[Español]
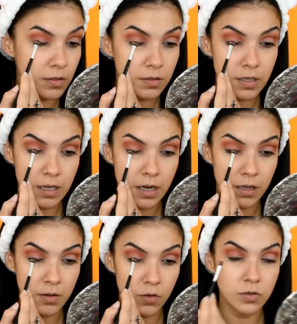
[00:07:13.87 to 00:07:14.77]
Si
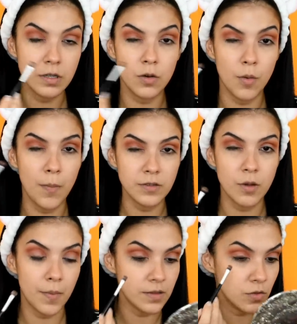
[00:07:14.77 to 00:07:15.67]
quieren conocer como paso
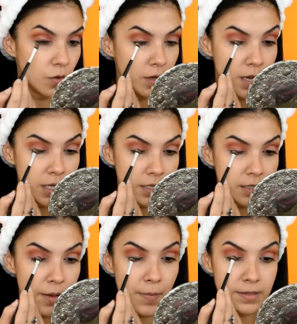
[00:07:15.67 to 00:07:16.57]
a paso, ya
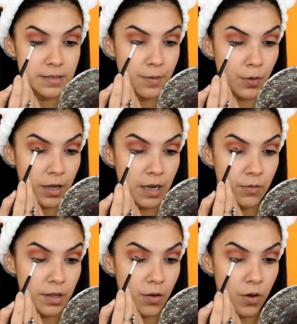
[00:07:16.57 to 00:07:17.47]
saben, pásense por aquel video.